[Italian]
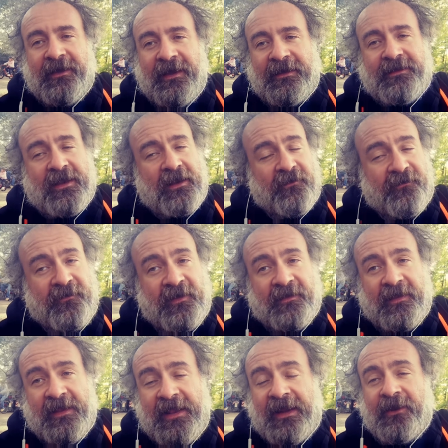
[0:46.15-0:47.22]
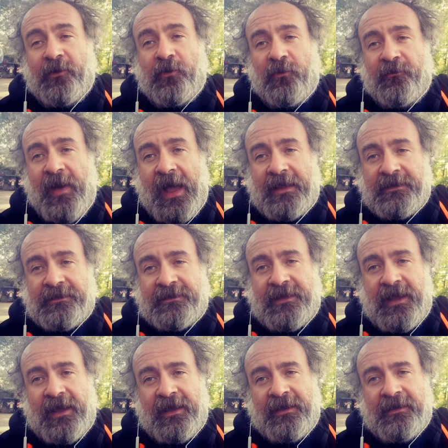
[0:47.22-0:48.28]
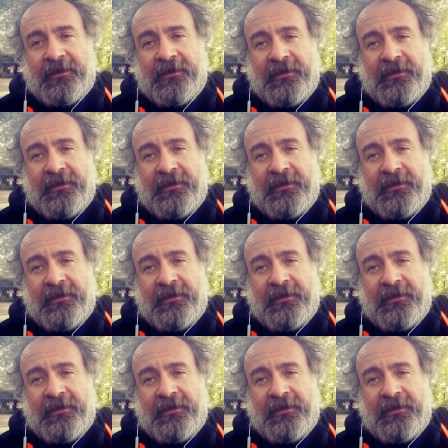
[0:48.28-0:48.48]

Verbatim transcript: e dalla fine degli anni 90